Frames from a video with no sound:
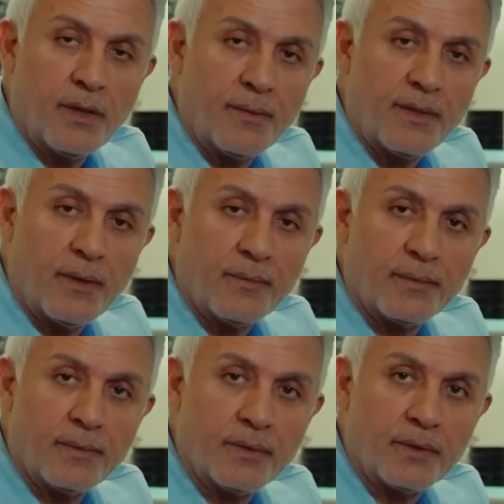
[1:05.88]
Tamam tamam.
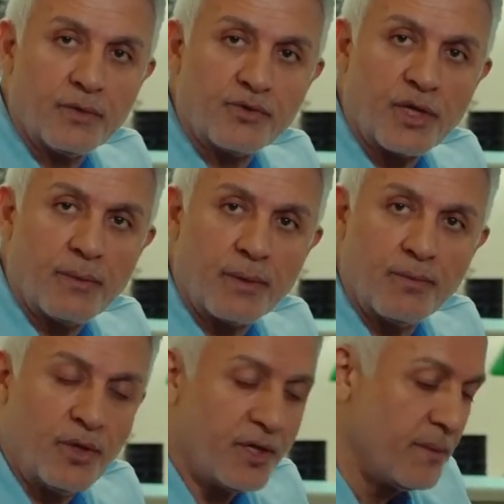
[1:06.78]
Kusura
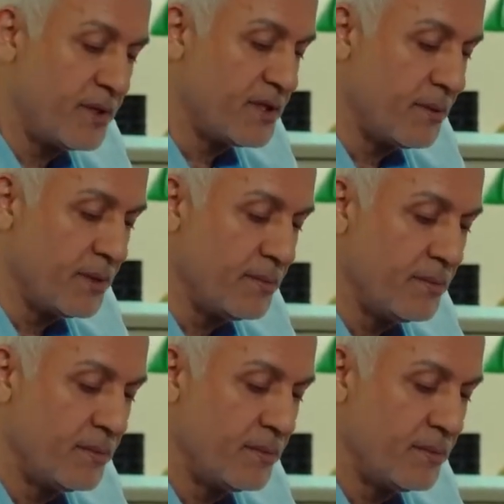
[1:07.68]
bakma öyle demek istemedim.